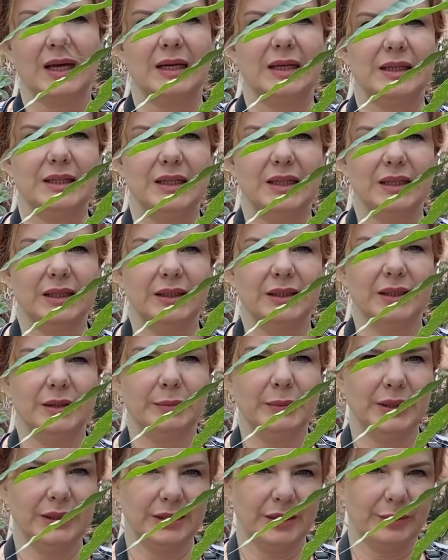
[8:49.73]
Делать на
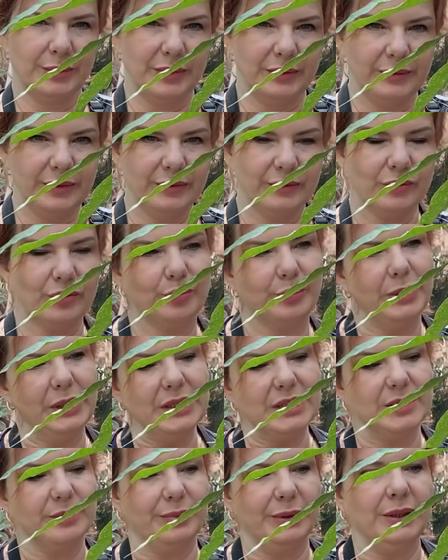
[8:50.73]
манго прививку, в
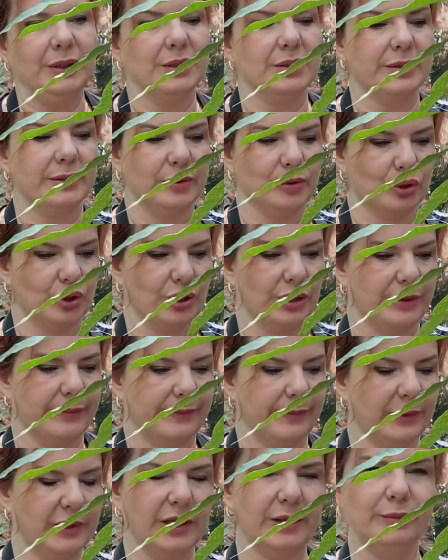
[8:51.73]
принципе, несложно.
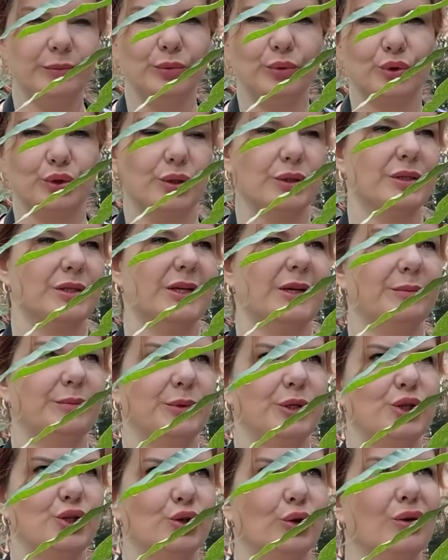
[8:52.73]
Нам нужен сам
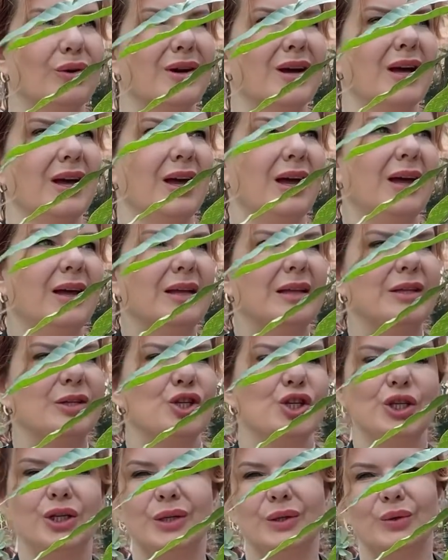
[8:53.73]
дичок,
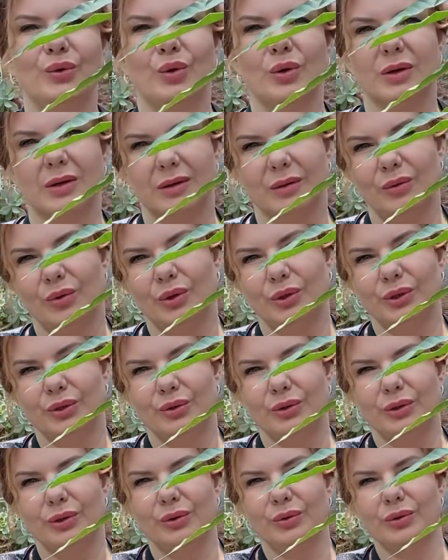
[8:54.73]
черенок от
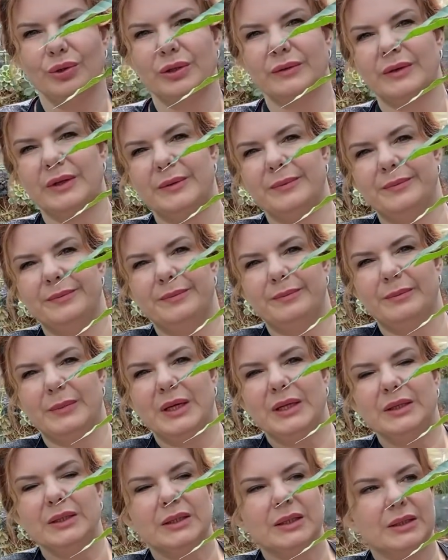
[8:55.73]
культурного
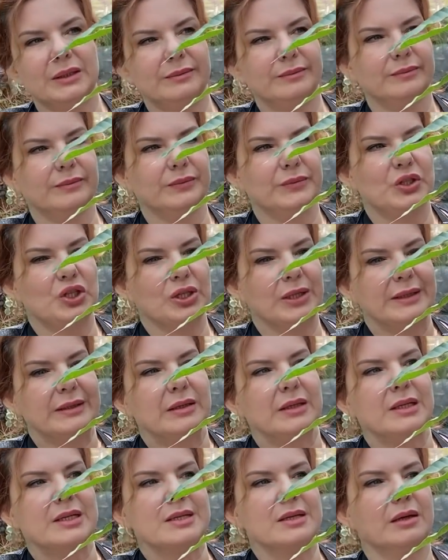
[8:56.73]
манго,
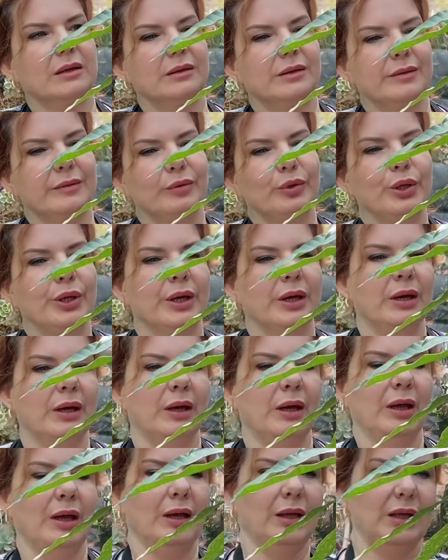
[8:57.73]
желательно сортовой.
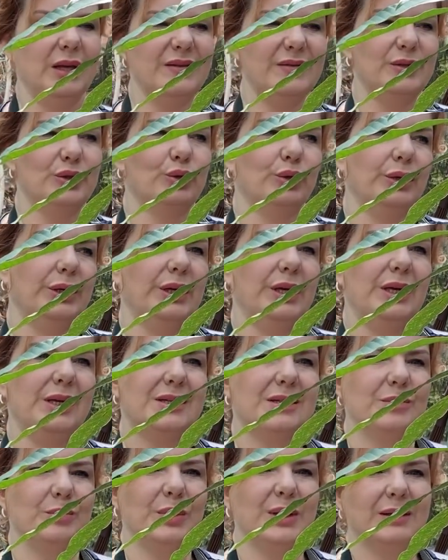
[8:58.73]
И все, и
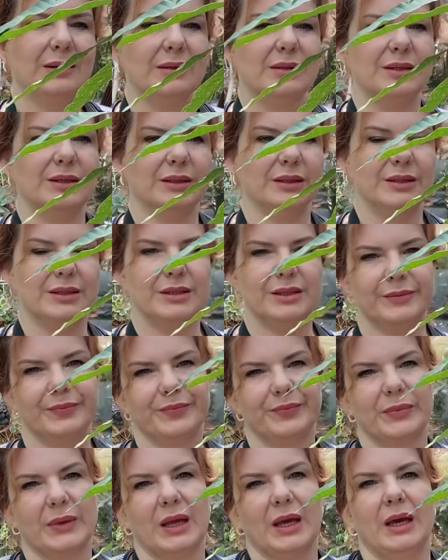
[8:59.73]
смело делать.
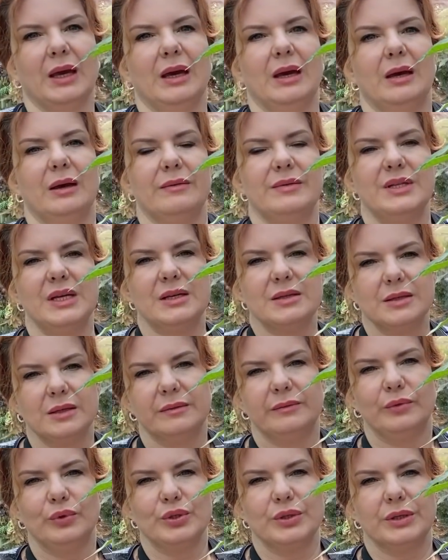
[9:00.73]
Вся
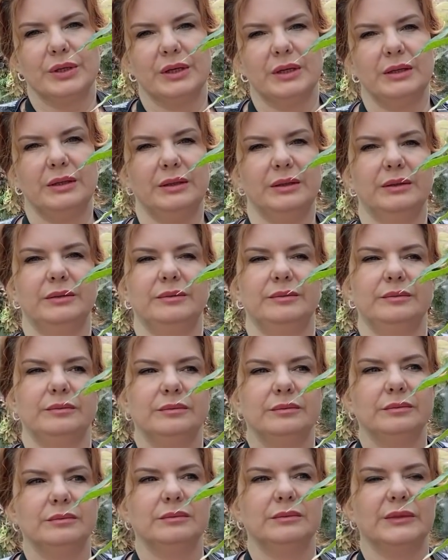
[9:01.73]
загвоздка,
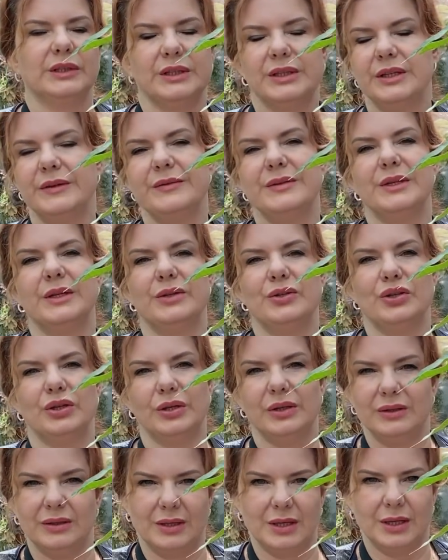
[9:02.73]
где взять
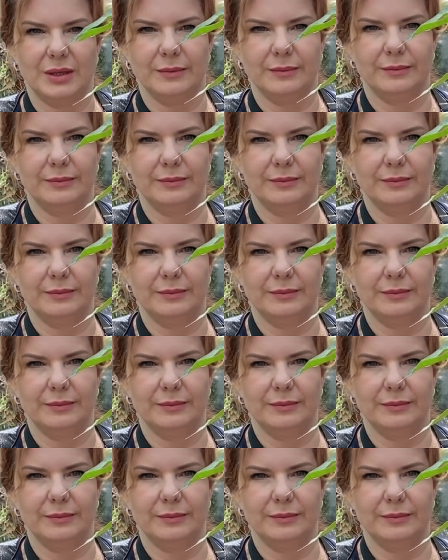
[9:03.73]
черенки.